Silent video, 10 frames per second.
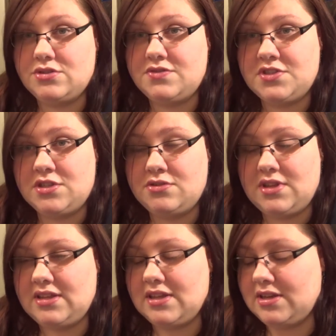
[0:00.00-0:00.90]
oczywiście
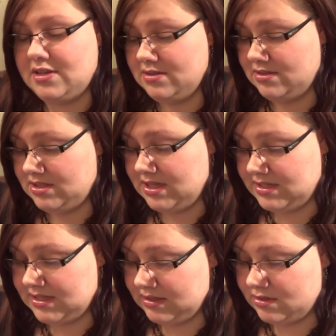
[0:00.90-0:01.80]
dodatek 400 e,